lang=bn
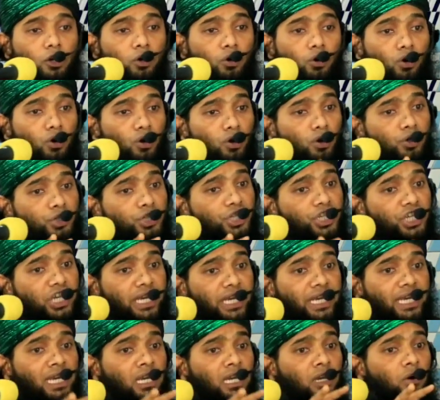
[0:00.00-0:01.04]
কোন
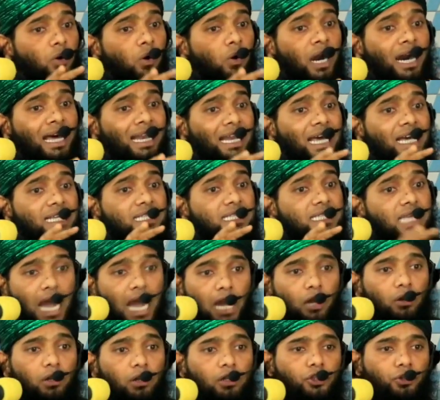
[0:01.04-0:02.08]
শিংওয়ালা
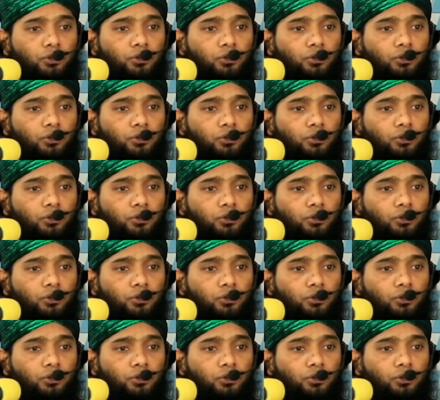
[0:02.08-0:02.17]
ছাগল